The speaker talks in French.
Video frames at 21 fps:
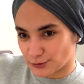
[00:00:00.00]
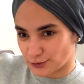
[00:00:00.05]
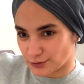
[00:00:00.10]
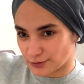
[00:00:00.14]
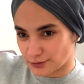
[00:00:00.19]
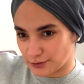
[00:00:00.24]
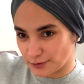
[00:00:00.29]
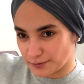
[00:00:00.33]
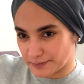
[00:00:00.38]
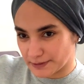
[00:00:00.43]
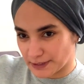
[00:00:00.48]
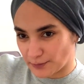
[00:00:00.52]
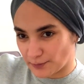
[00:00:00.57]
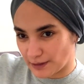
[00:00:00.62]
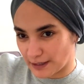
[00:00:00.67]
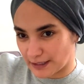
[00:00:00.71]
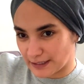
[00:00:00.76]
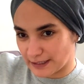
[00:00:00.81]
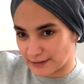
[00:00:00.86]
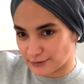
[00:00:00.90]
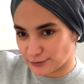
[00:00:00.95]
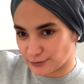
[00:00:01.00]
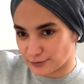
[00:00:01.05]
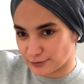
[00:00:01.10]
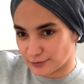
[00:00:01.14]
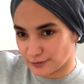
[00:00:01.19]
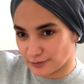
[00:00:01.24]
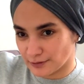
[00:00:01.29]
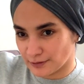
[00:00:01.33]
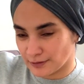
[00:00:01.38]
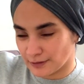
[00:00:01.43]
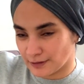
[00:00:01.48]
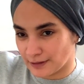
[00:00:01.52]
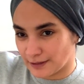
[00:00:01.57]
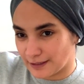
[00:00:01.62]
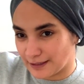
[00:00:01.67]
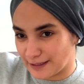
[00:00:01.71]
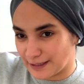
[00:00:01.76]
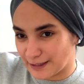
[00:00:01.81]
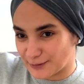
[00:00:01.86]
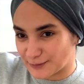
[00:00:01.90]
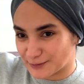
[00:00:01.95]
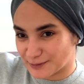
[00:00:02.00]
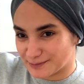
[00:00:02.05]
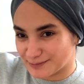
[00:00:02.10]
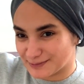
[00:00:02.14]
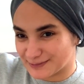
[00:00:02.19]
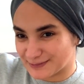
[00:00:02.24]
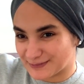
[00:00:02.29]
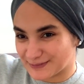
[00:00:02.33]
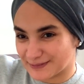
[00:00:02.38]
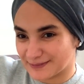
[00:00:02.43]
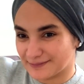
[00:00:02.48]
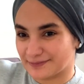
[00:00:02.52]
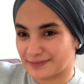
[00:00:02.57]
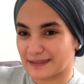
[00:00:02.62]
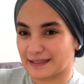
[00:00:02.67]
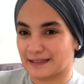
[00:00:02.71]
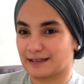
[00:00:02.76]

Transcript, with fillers: juste le miroir là-dessus, là-haut plutôt.